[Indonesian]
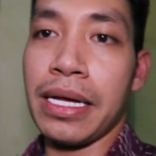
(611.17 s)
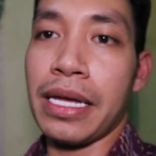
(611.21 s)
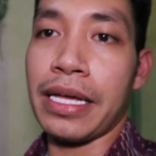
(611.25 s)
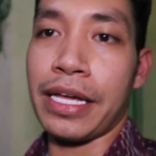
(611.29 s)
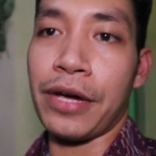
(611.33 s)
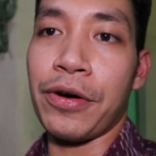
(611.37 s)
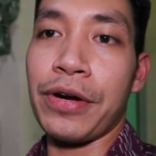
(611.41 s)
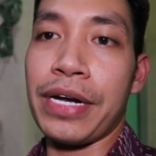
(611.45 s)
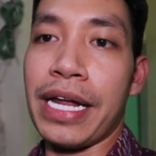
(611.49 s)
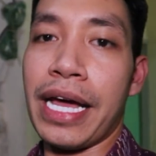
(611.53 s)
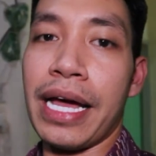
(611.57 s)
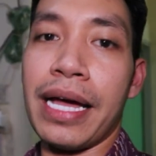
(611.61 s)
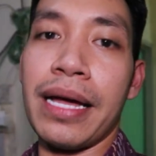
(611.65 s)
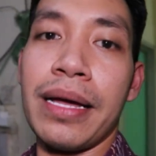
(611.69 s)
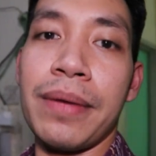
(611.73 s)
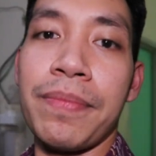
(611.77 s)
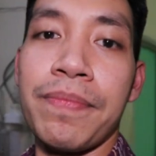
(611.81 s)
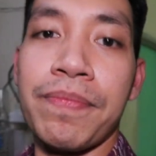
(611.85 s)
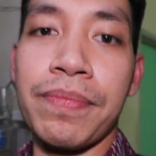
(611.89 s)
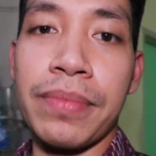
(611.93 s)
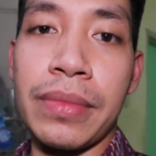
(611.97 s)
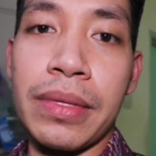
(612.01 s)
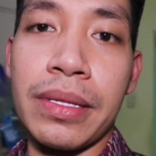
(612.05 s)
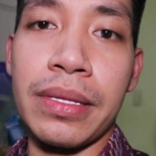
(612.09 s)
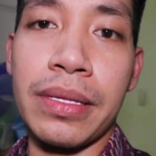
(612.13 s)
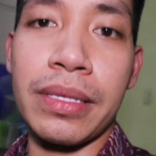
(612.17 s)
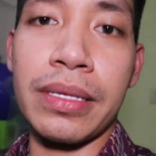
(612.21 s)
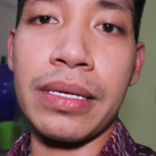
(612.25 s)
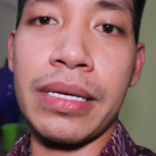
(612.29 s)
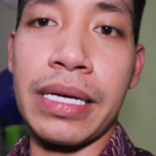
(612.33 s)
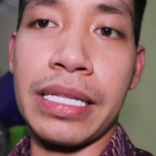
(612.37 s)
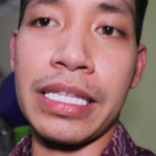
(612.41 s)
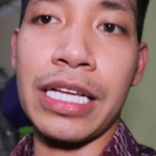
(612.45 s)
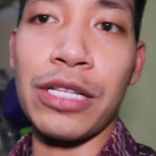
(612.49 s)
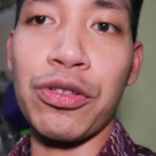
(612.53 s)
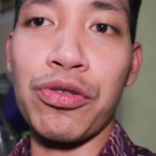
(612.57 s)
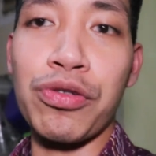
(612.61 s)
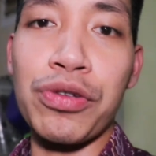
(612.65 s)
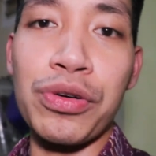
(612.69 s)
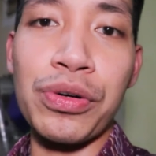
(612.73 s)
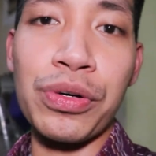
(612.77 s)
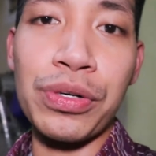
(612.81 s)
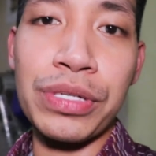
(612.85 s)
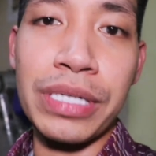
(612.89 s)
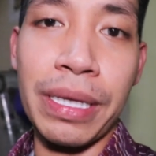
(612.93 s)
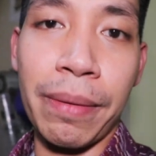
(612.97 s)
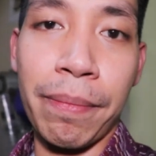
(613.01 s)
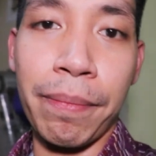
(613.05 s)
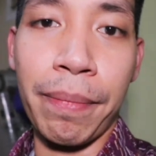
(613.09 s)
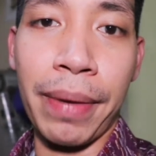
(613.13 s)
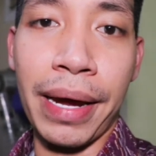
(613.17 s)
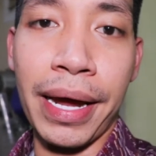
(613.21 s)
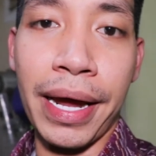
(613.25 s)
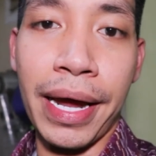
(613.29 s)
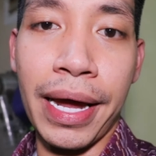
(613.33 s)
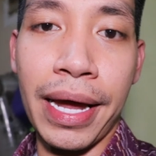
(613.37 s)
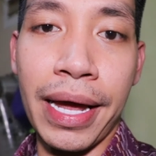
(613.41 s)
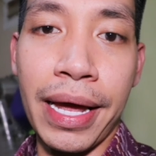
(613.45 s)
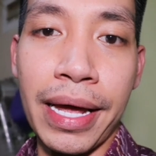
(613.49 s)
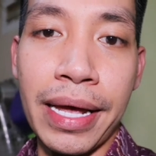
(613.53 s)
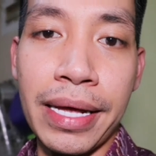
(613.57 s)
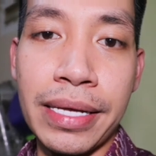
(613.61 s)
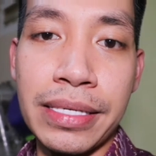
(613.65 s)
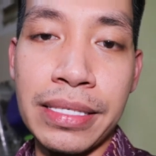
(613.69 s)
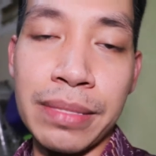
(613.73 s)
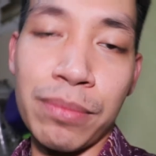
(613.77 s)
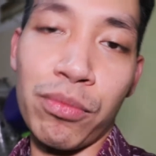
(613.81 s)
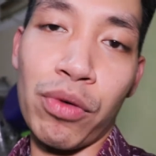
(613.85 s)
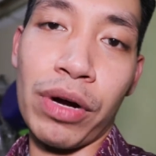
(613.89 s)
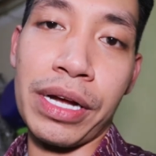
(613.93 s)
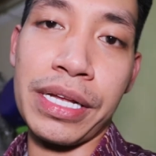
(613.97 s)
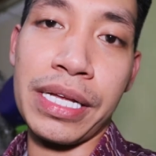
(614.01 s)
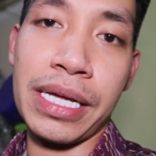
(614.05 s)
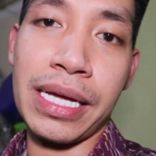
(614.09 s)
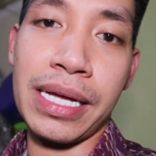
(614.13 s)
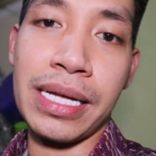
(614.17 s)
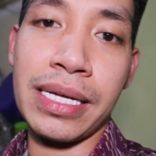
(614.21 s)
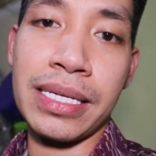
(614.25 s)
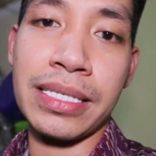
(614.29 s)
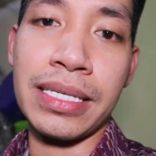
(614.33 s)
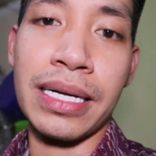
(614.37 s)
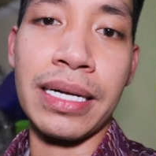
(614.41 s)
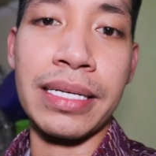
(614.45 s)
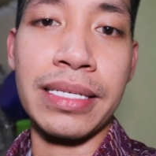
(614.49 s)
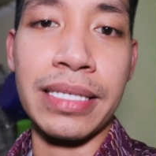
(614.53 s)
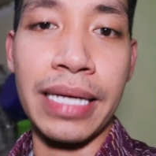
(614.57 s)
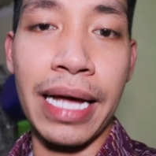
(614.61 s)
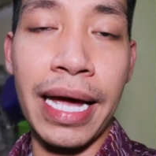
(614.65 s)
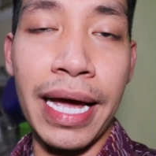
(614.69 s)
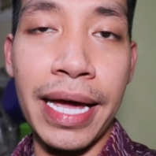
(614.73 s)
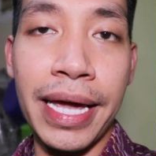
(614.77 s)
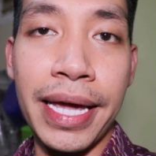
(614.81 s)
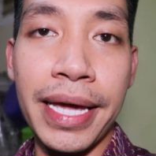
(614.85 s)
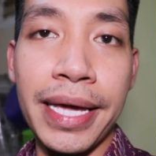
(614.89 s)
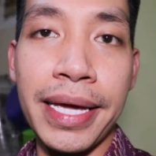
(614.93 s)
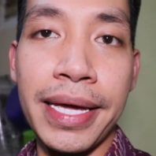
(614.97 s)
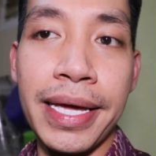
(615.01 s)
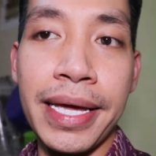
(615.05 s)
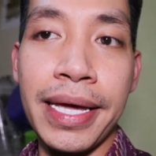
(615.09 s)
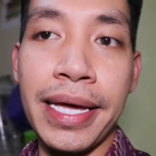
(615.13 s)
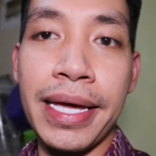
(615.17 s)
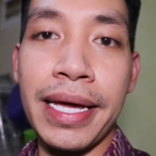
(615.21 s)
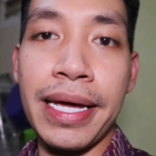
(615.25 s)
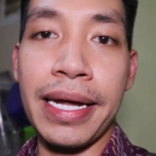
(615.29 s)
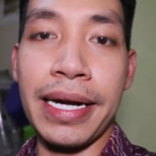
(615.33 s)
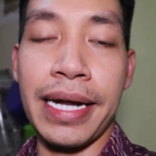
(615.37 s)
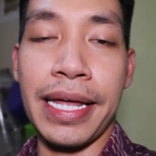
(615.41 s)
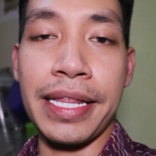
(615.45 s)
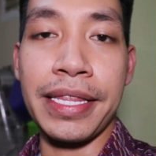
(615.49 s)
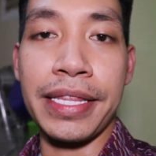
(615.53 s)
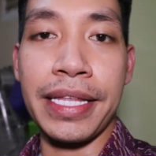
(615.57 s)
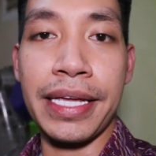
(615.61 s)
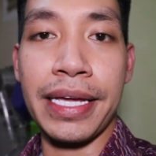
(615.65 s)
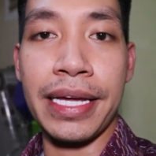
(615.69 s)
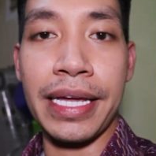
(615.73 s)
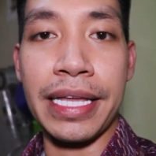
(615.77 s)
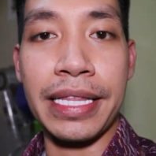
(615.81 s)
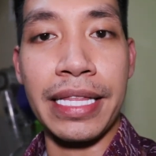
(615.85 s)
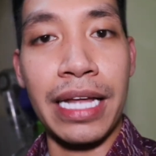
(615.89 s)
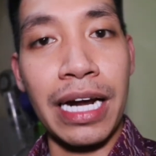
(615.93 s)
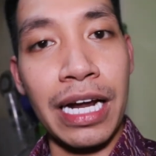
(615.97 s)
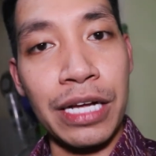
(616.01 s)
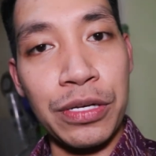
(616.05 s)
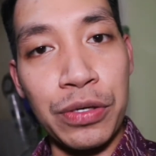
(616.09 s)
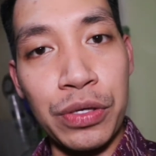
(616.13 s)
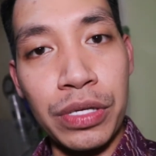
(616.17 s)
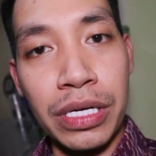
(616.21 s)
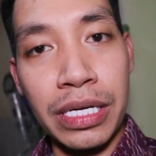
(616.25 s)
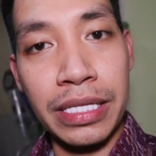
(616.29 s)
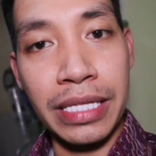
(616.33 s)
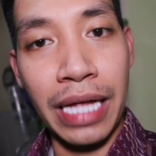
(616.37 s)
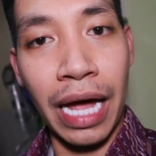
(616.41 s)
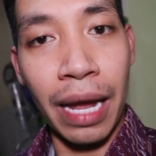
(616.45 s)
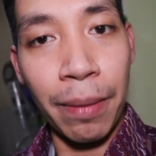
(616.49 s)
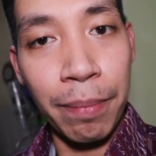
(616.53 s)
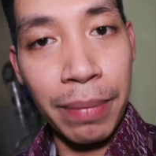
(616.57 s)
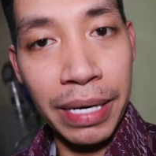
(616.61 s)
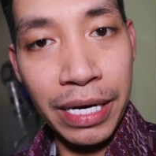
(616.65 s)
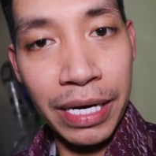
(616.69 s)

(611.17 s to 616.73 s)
ya udah, kita tunggu sampai semuanya selesai. Nanti kita lanjut ke tahap